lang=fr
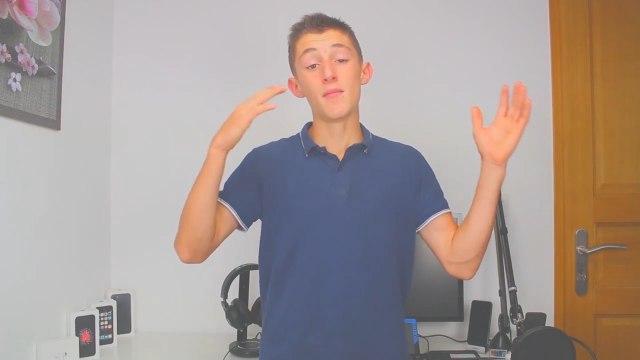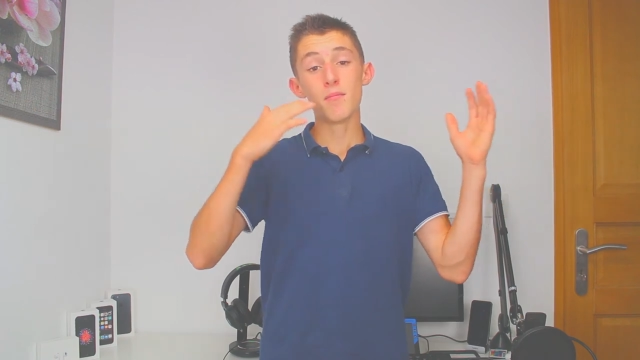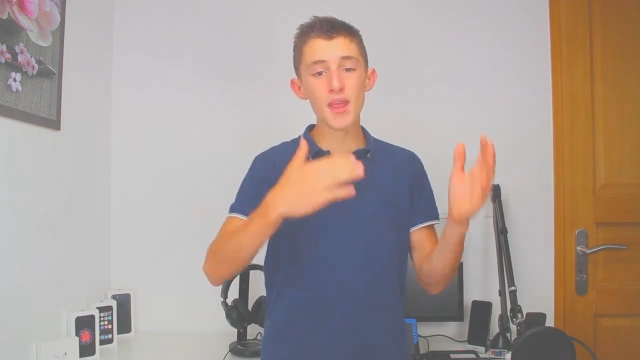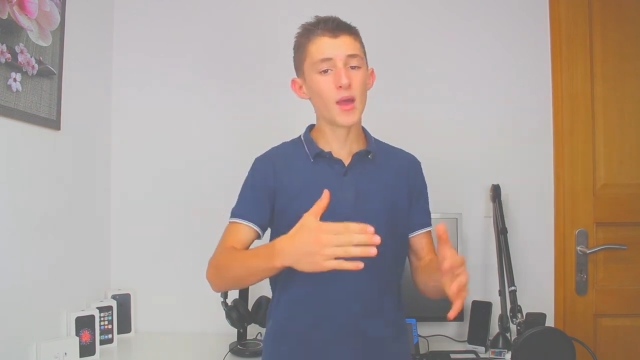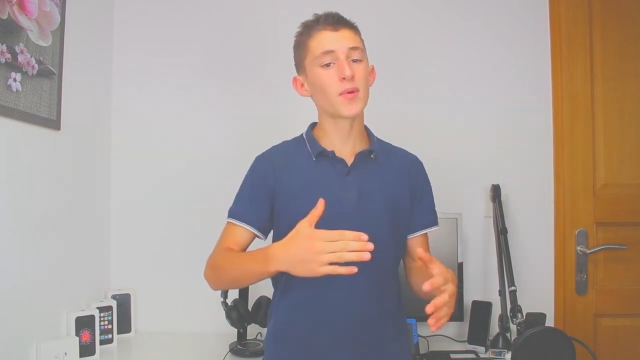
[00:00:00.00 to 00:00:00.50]

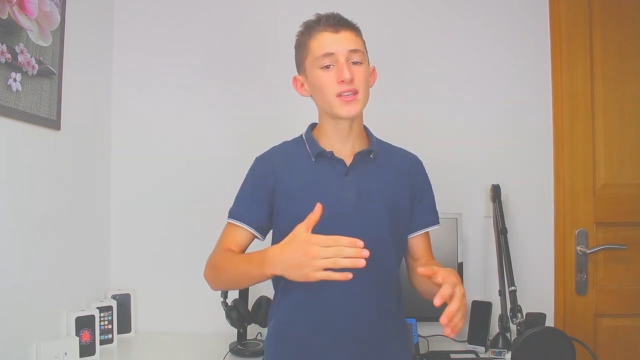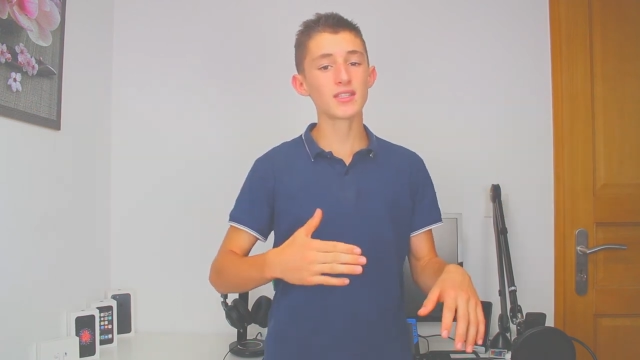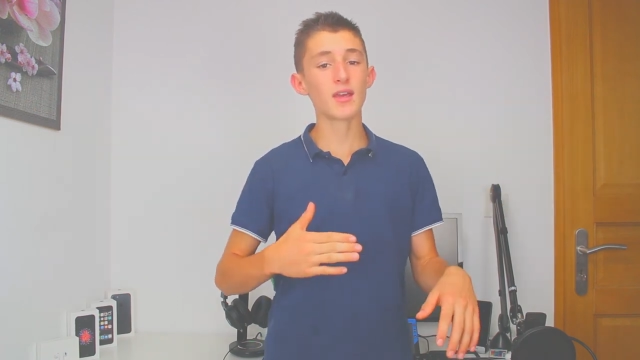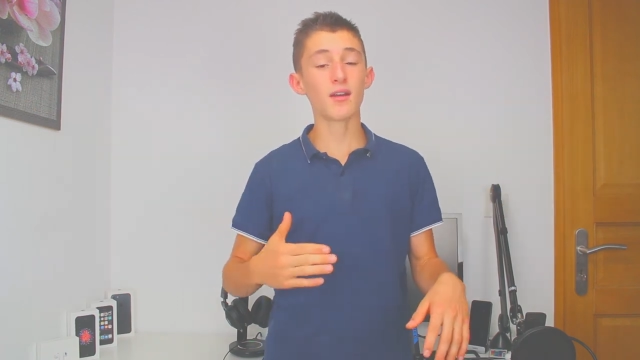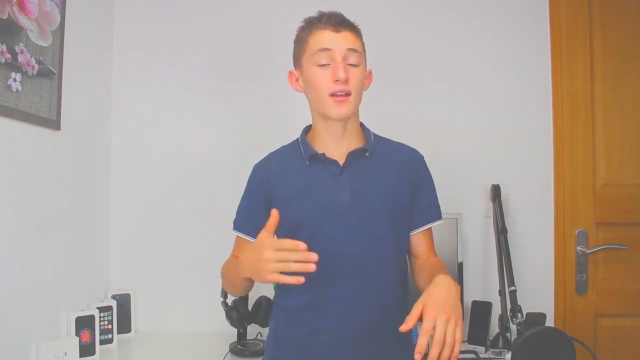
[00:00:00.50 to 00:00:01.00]
mais après,
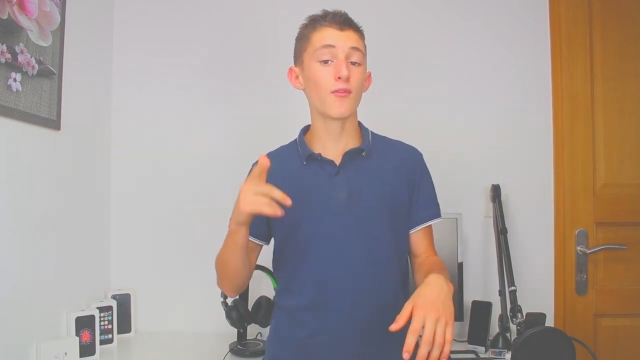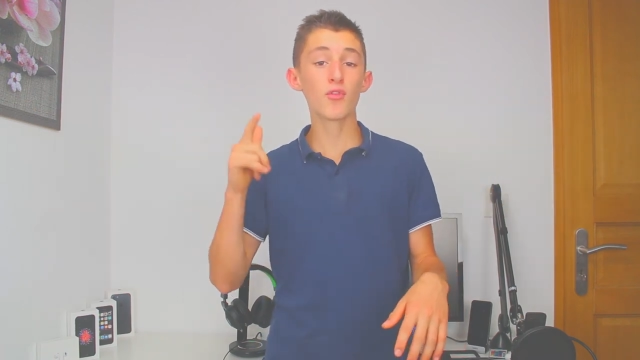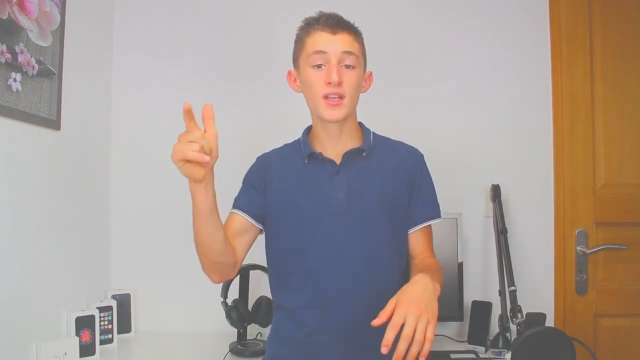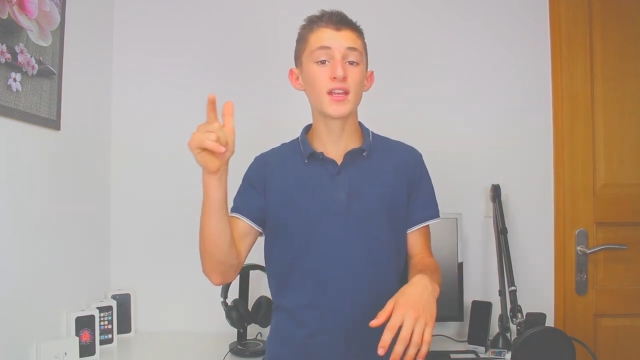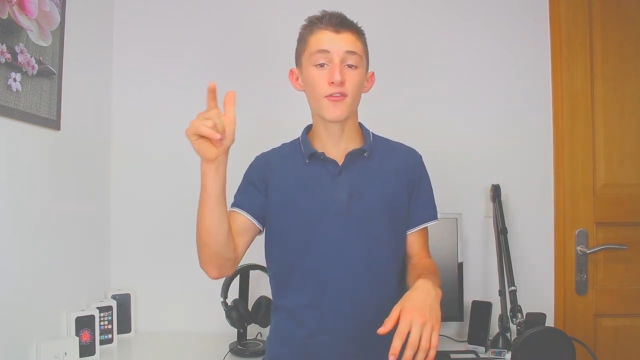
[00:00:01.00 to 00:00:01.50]
ça, quand
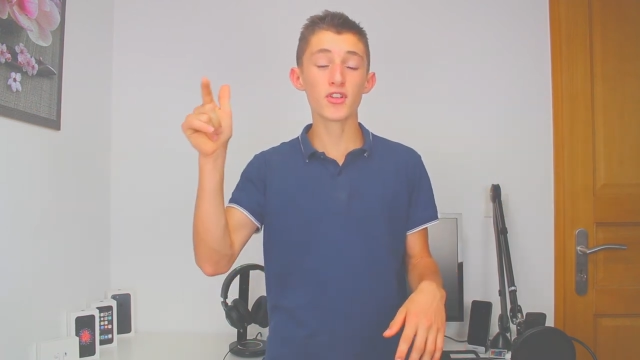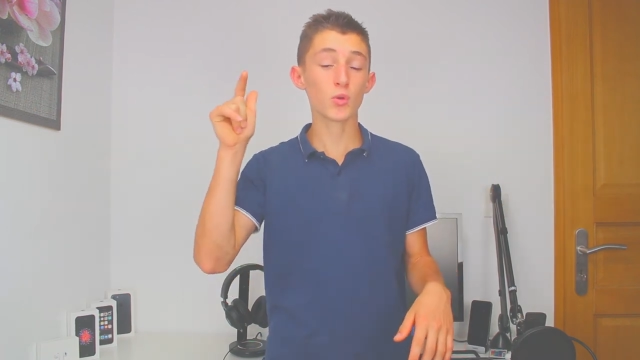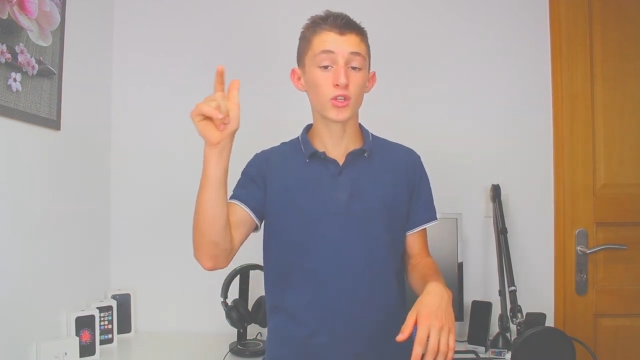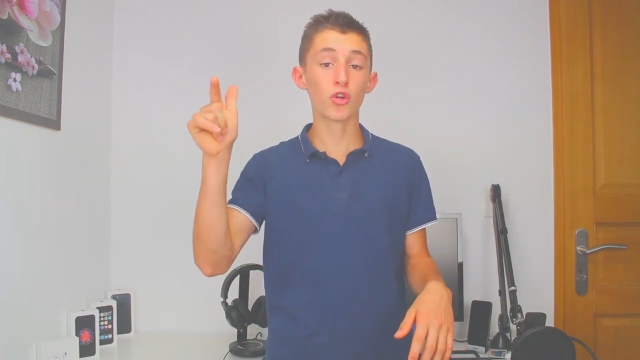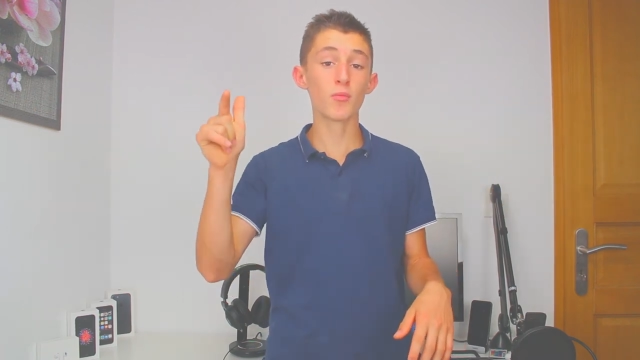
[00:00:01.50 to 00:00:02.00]
vous cliquez en fait
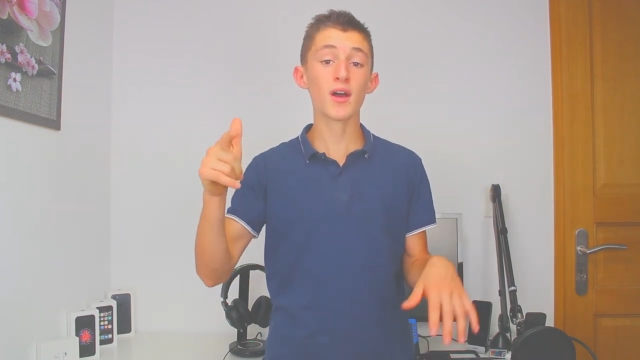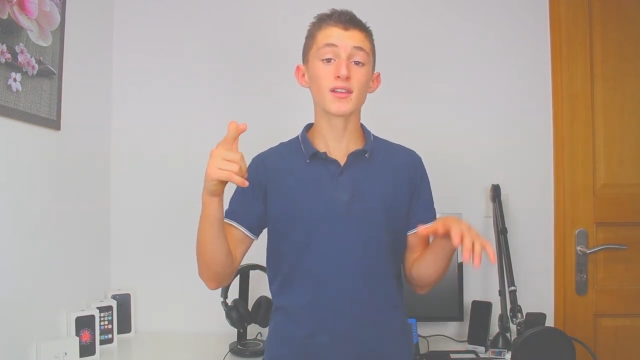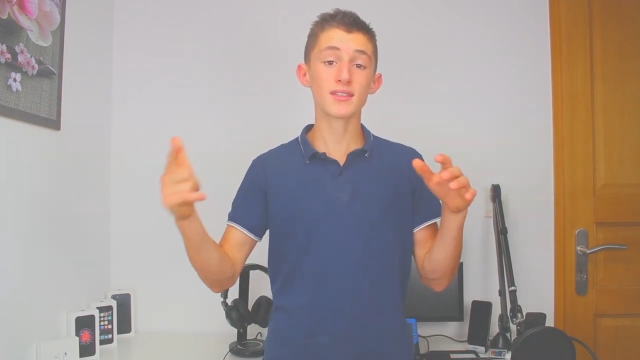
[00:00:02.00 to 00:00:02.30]
sur la toolbar,